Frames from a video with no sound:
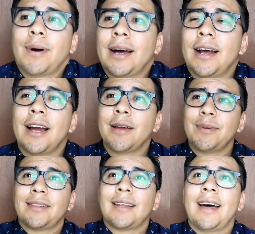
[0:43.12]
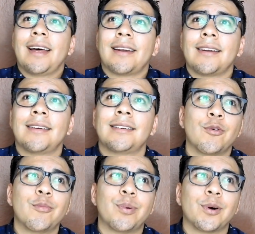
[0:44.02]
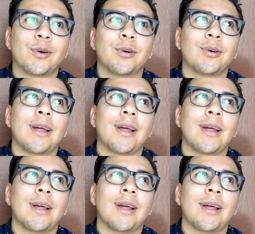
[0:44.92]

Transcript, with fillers: para evitar un poco